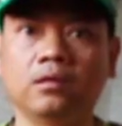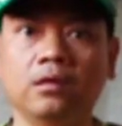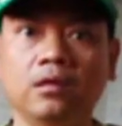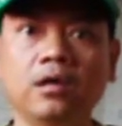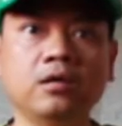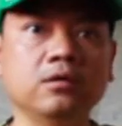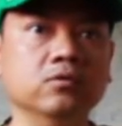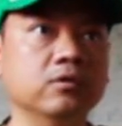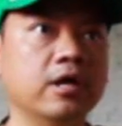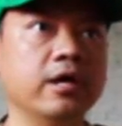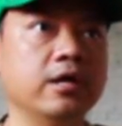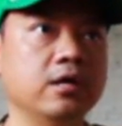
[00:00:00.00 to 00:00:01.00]
อนนี้อยู่
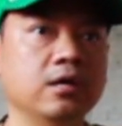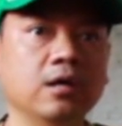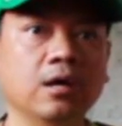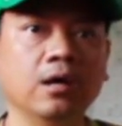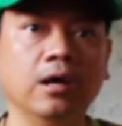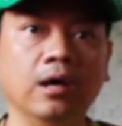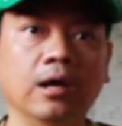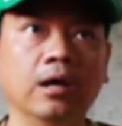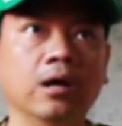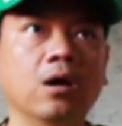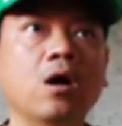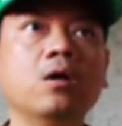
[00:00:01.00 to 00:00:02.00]
ใน
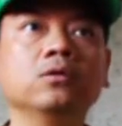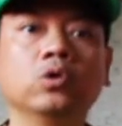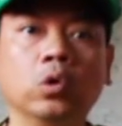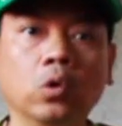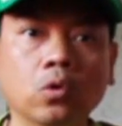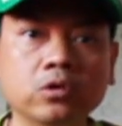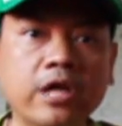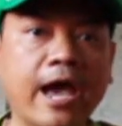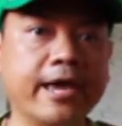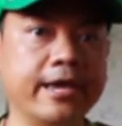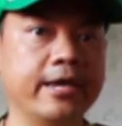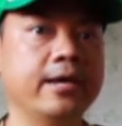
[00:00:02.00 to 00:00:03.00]
ห้องโถงใหญ่